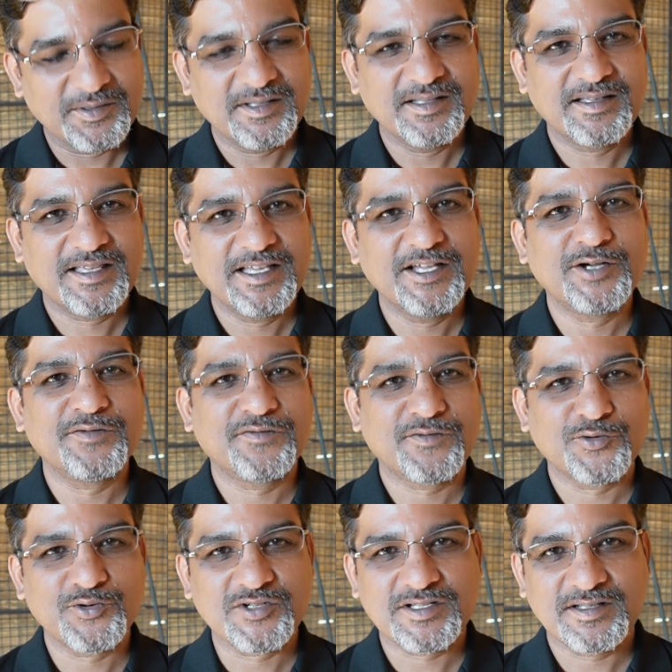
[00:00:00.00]
வந்து கிங் ஆஃப்
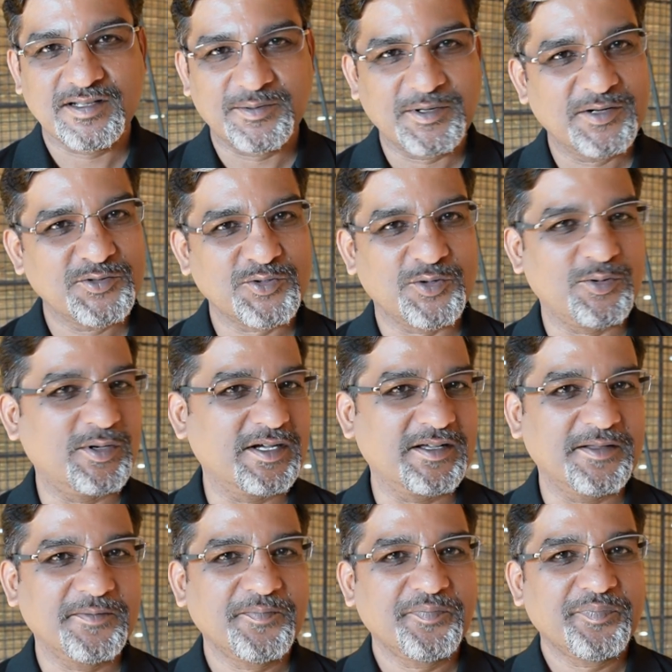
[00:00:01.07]
ஃப்ரூட்ஸ் அப்படின்னு சொல்லுவாங்க
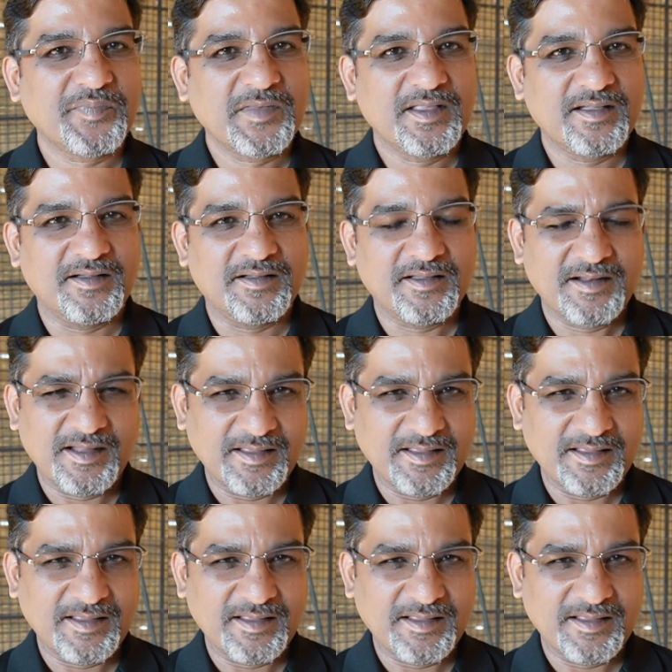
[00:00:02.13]
ஏன்னா